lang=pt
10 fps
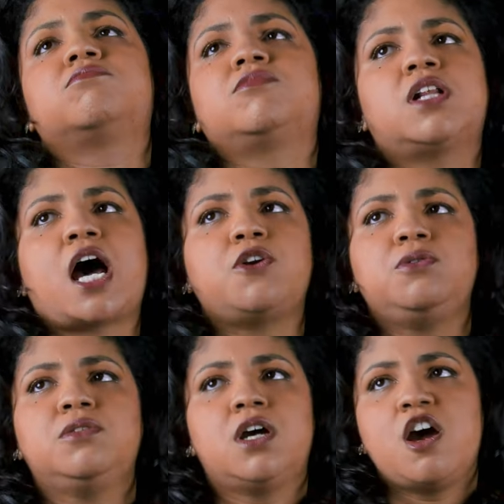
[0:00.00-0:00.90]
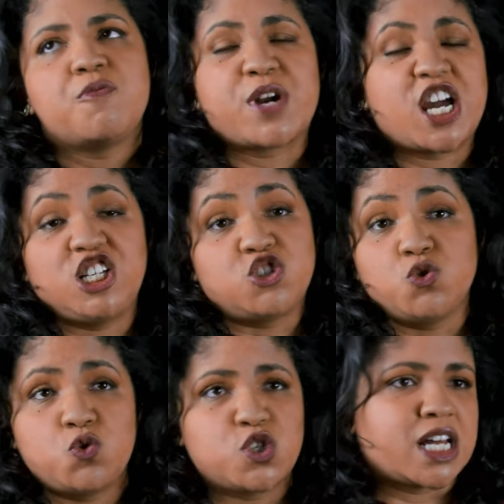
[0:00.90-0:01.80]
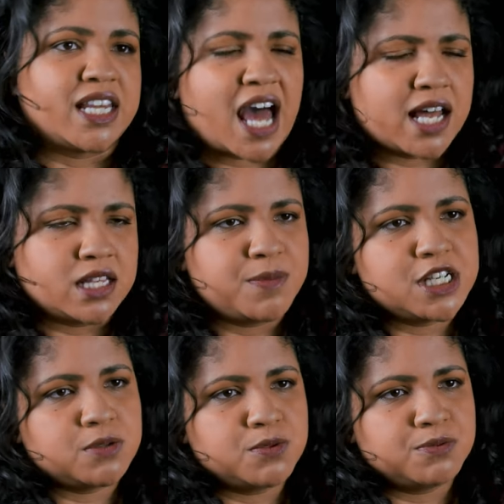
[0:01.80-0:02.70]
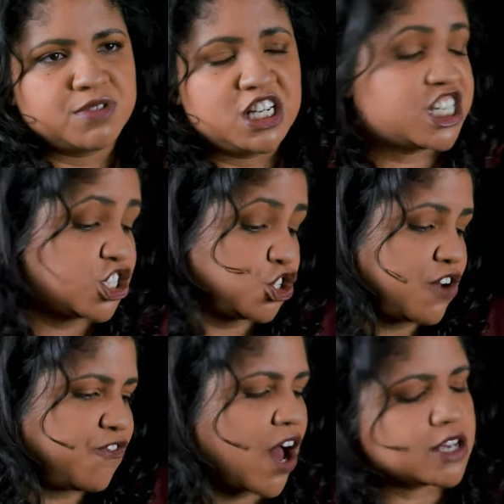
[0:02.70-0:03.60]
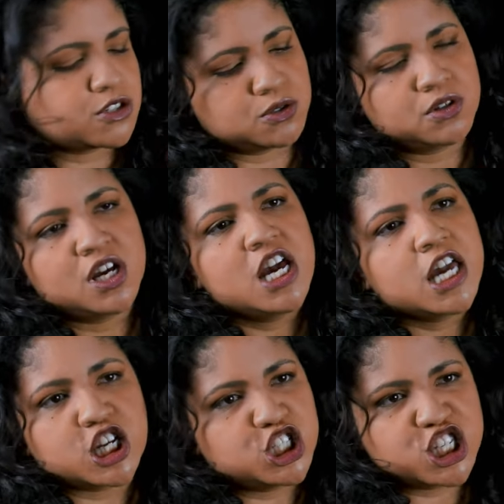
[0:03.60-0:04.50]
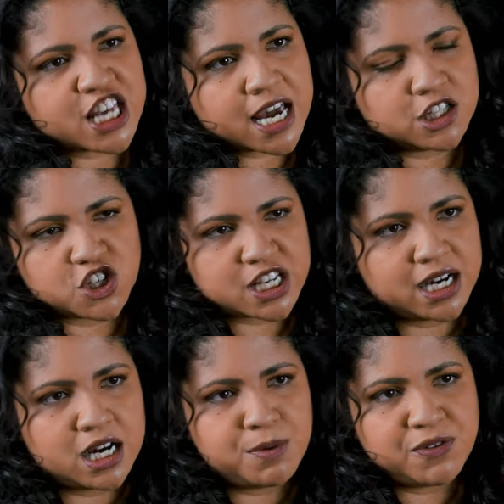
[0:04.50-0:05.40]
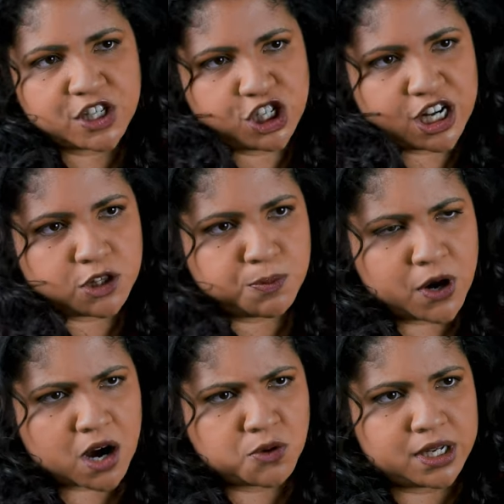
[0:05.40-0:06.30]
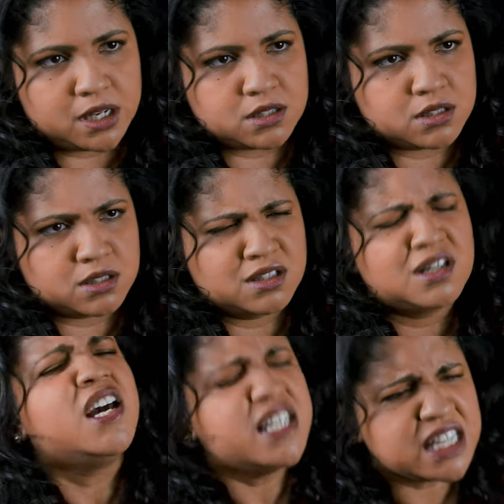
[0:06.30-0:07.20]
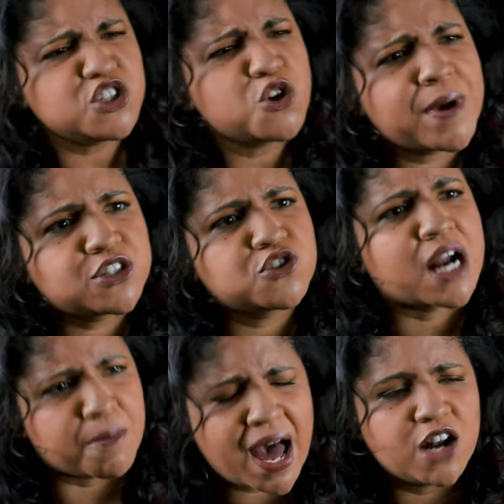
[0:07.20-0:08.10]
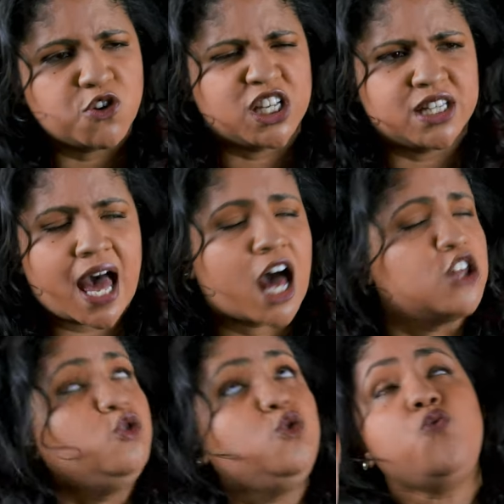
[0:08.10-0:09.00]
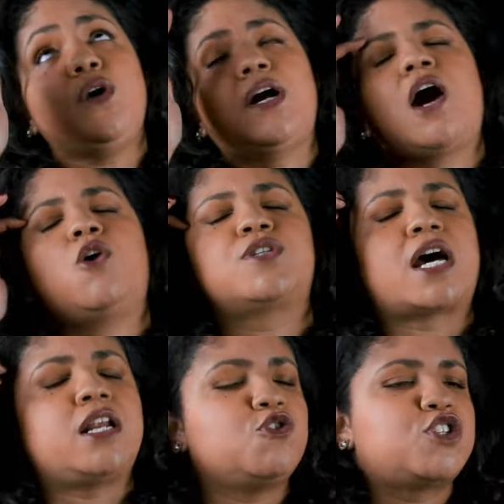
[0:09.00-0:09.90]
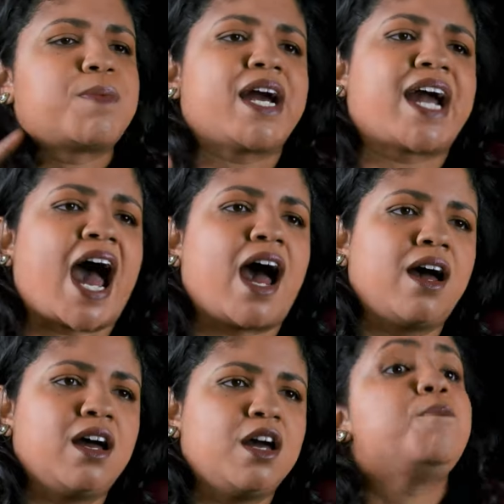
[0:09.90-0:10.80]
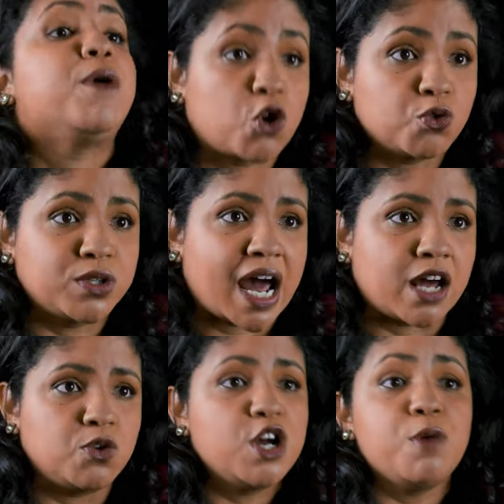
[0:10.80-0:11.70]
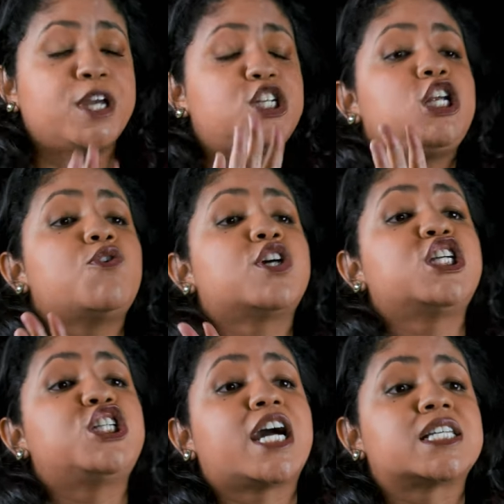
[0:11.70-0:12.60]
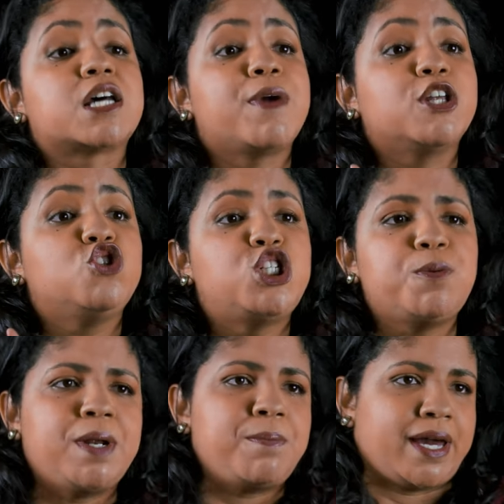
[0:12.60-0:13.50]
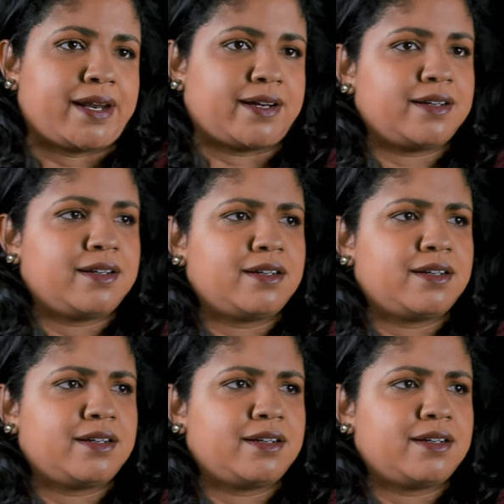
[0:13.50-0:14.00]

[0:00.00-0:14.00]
Claro, para eles não custa nada mesmo. Eles acham que é fácil, que a gente sai da nossa cama e vai direto pro carro deles. Se eles soubessem o trabalho que dá, nunca ousariam desmarcar. Pelo contrário, pediriam a gente em casamento de primeira.